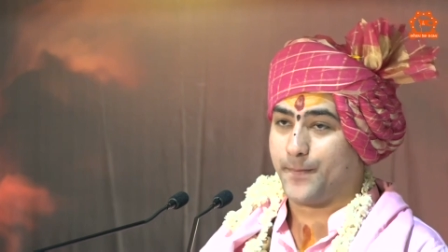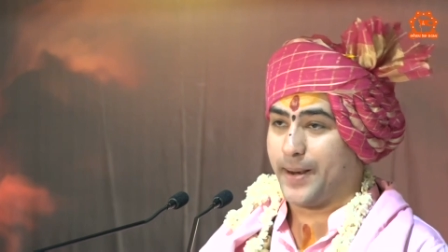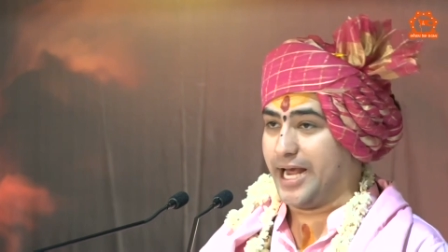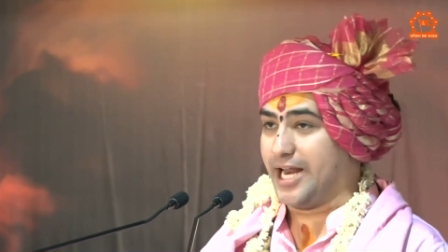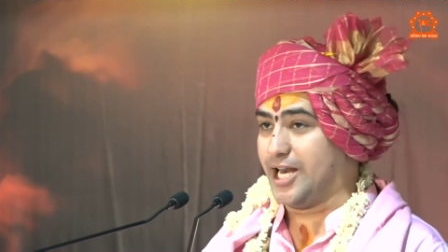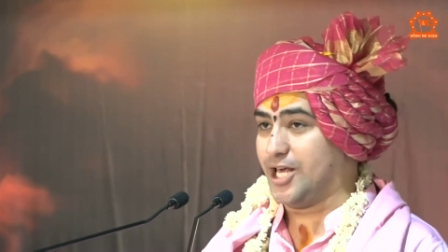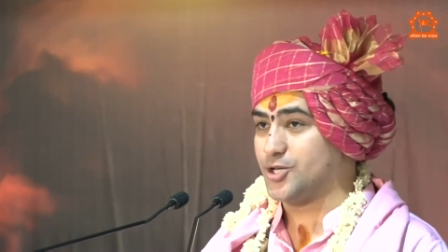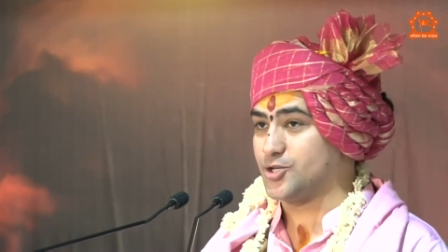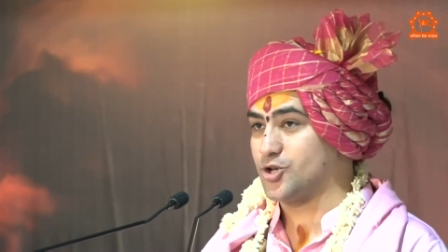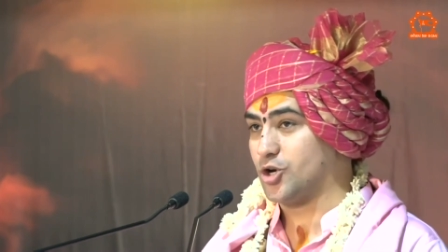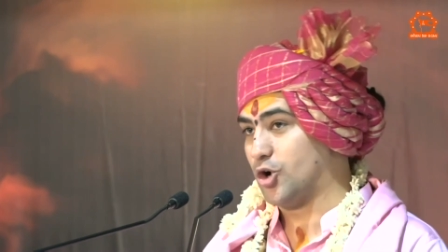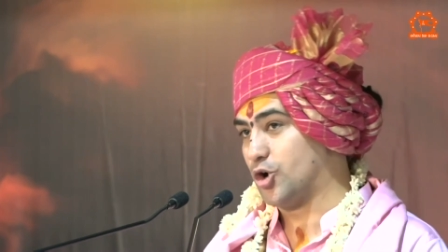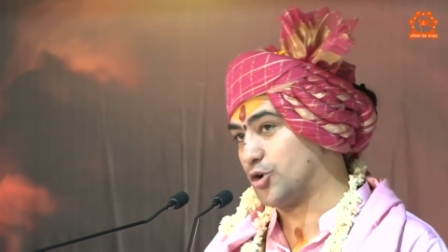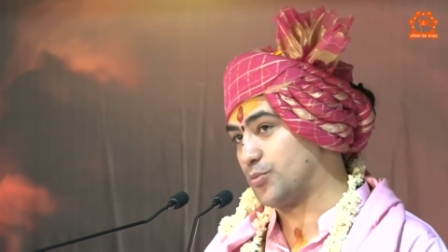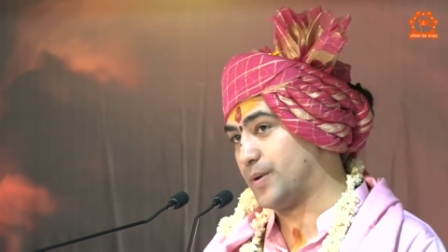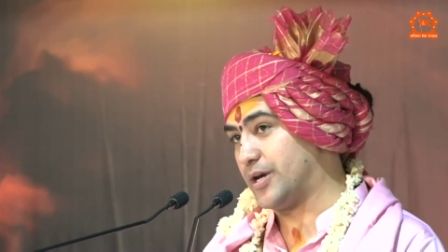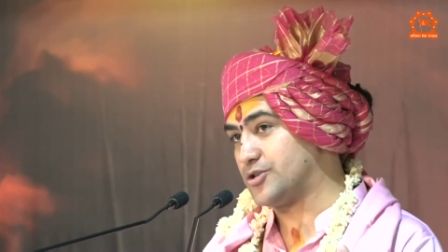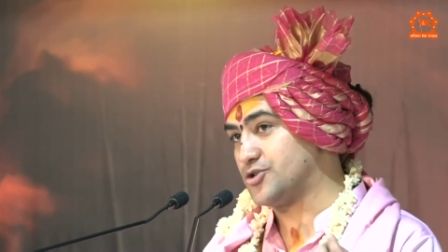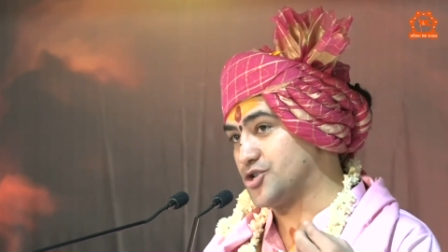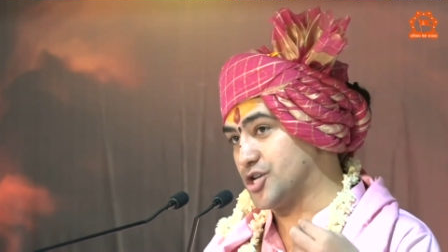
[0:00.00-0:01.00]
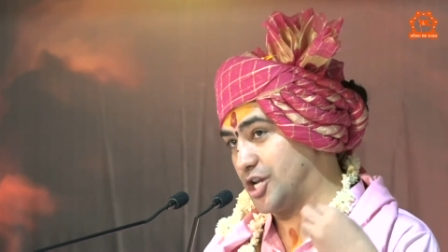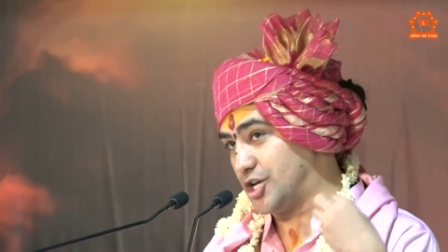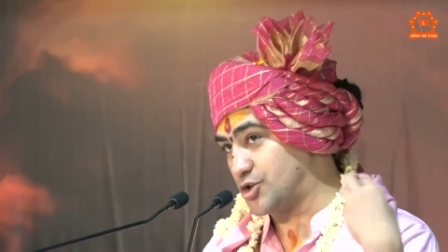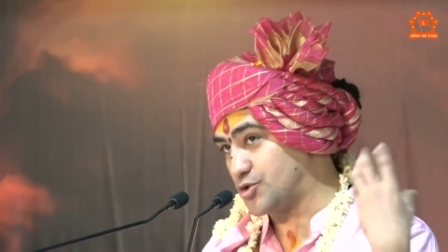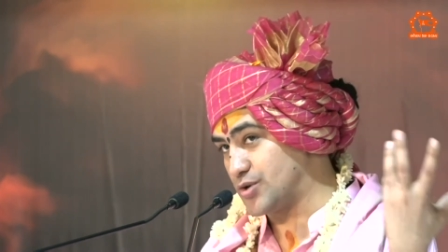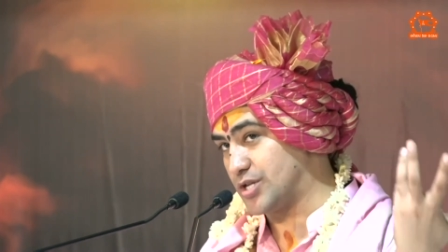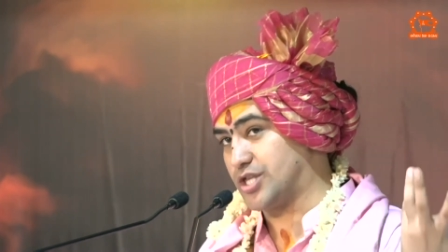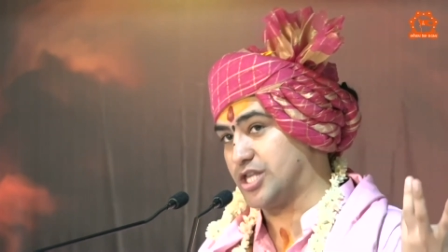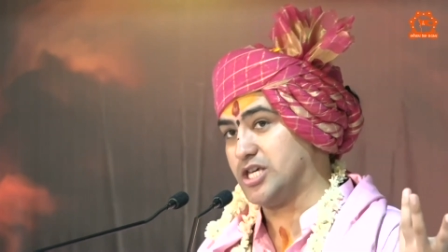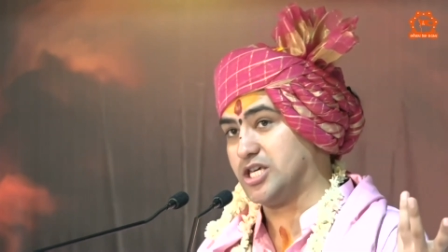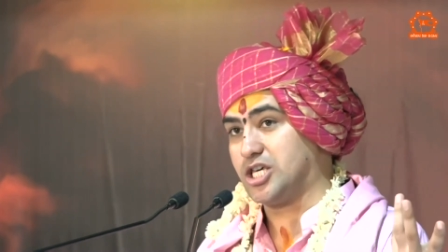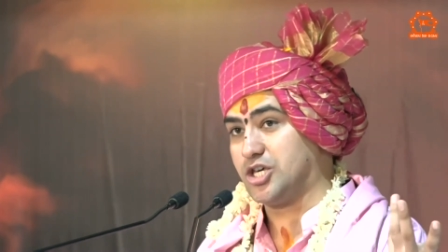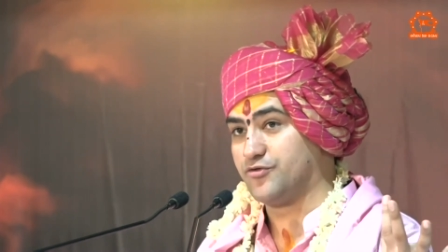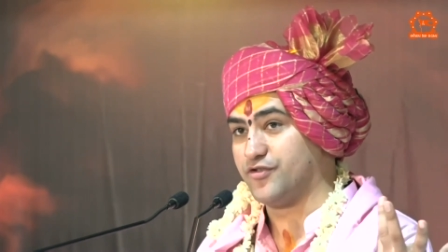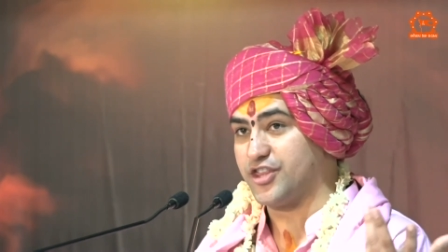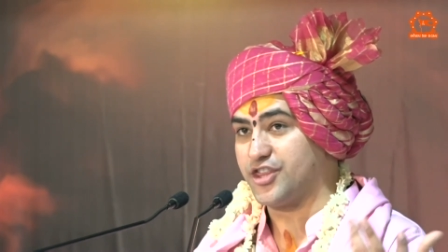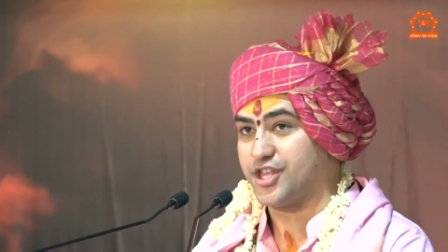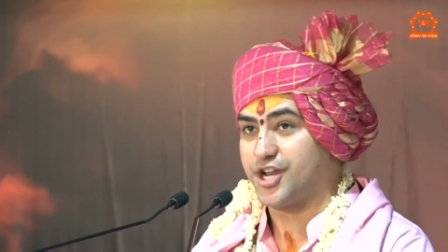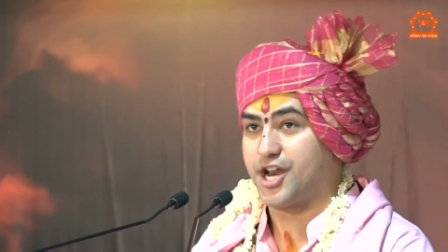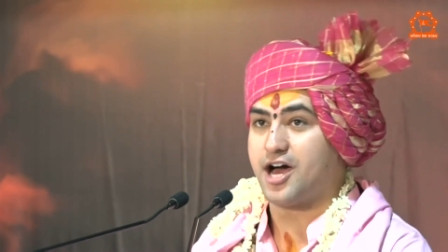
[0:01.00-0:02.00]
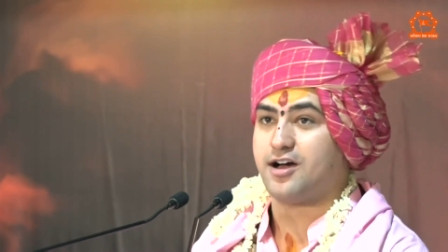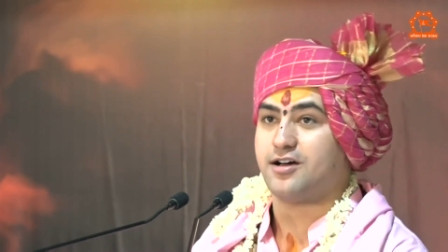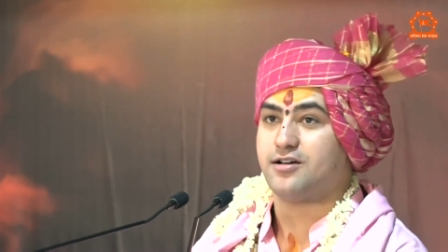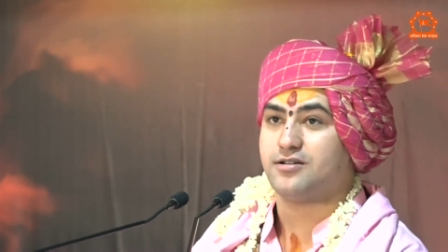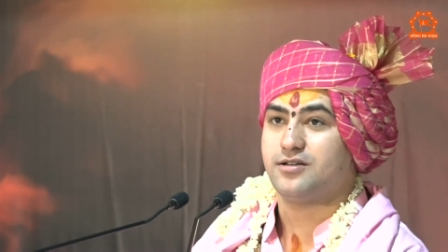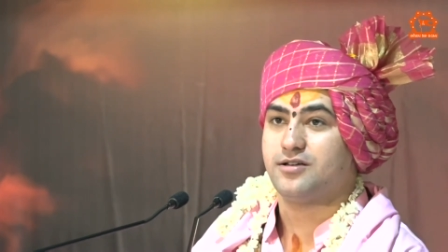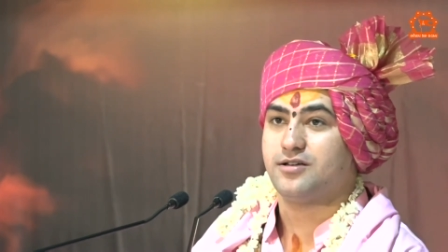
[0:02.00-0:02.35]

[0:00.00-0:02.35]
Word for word: पहले श्लोक में सरस्वती की वंदना